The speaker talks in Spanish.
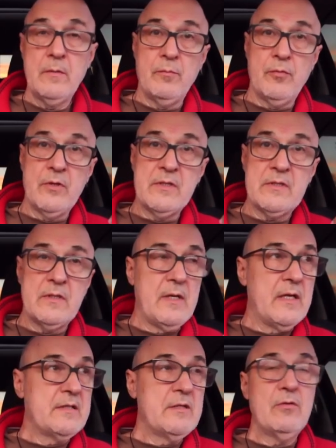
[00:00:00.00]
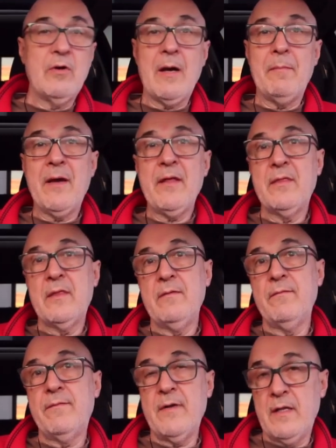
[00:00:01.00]
pues ha sido capaz de
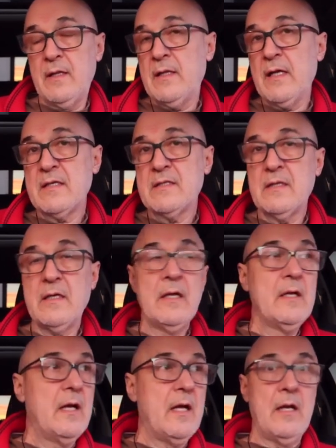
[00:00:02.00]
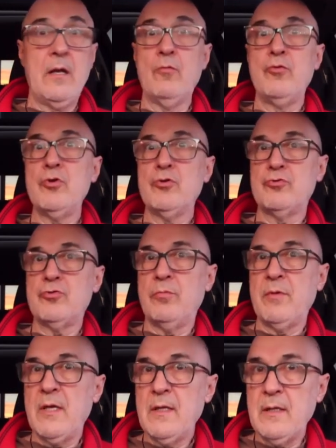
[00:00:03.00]
enfrentarse a la Unión
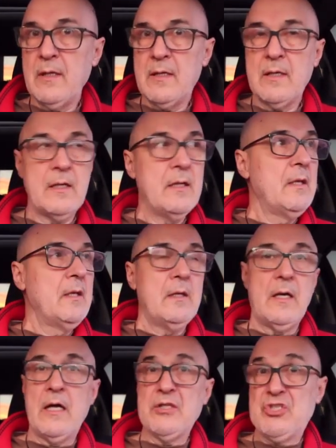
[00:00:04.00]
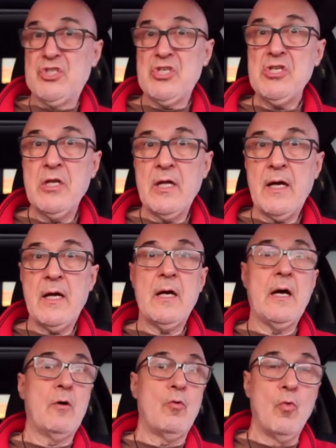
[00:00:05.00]
Soviética, a China,
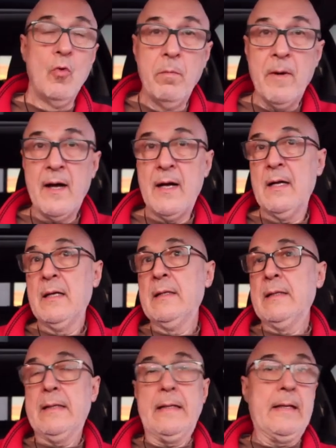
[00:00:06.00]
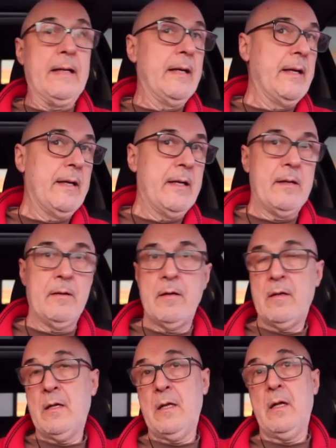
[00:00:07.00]
a Cuba,
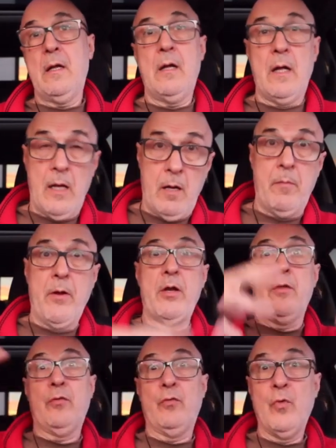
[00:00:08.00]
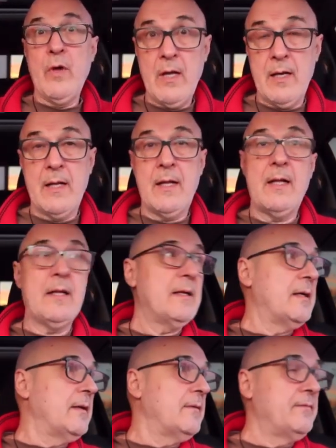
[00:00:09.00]
a, Venezuela,
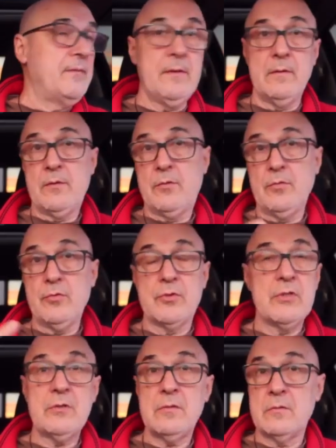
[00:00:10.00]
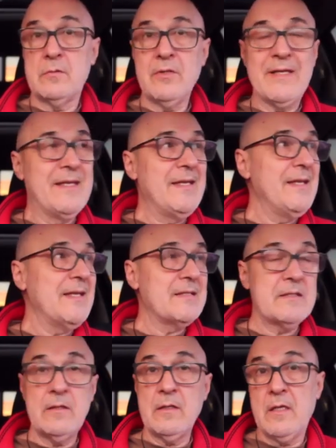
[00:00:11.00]
a, en fin, a todos estos, ¿no? ¿Quién
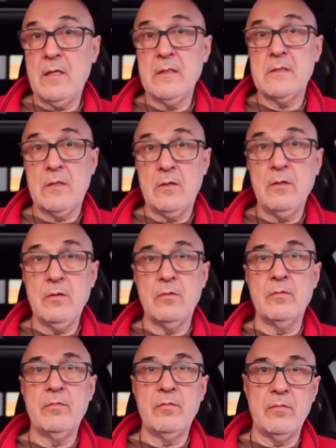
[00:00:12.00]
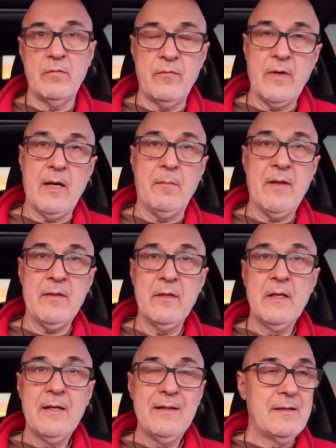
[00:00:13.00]
así, quién si no fue capaz
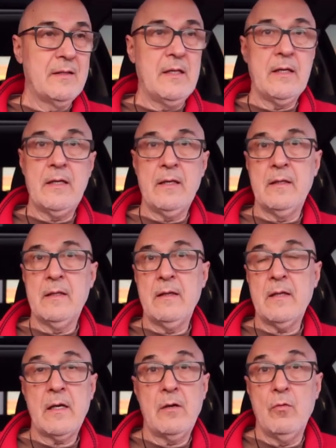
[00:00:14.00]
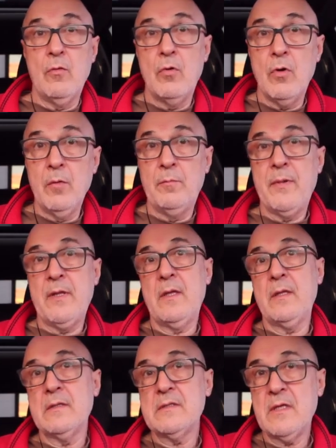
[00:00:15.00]
de, de darle un golpe
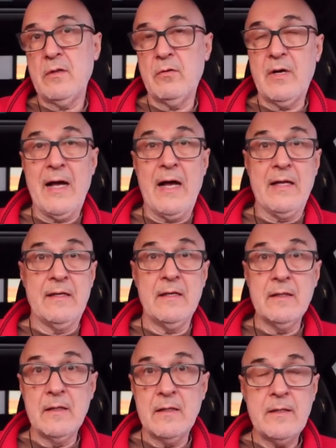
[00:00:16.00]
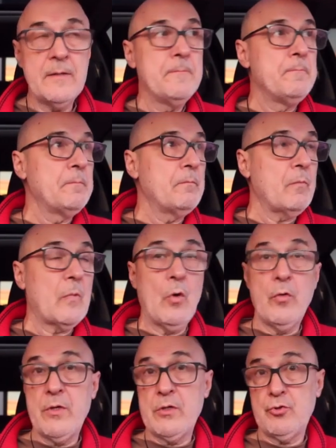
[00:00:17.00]
de Estado a Allende,
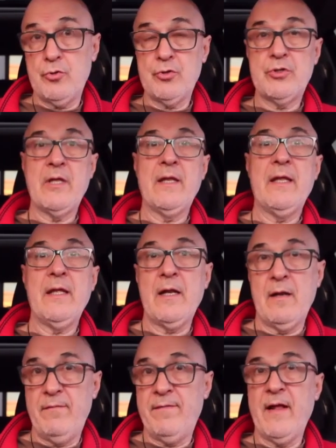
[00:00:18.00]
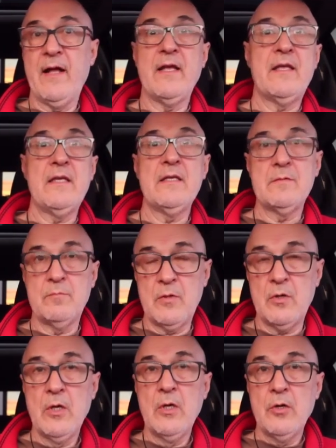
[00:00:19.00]
o de sostener al
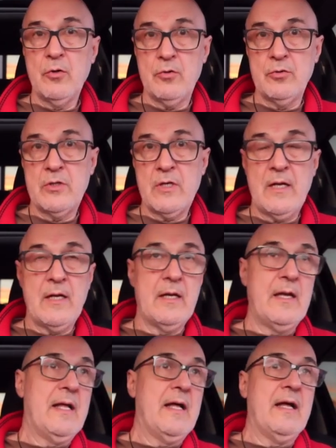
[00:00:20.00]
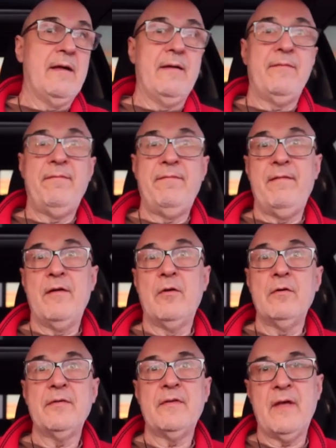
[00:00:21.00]
franquismo contra la
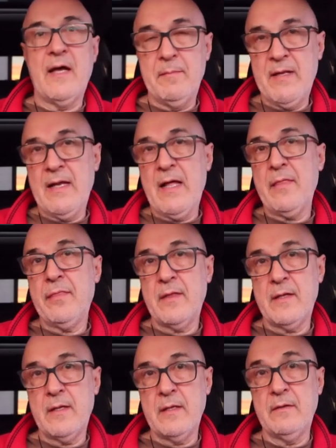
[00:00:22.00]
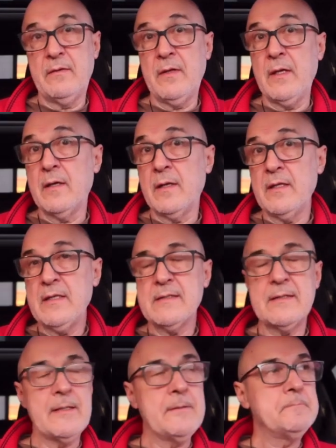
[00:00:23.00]
feroz amenaza
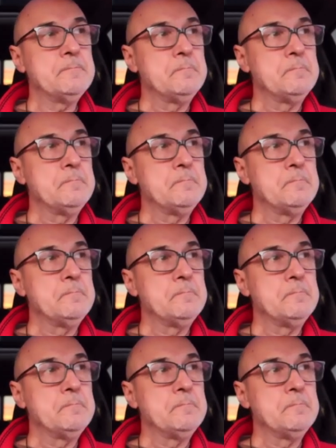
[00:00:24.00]
izquierdista.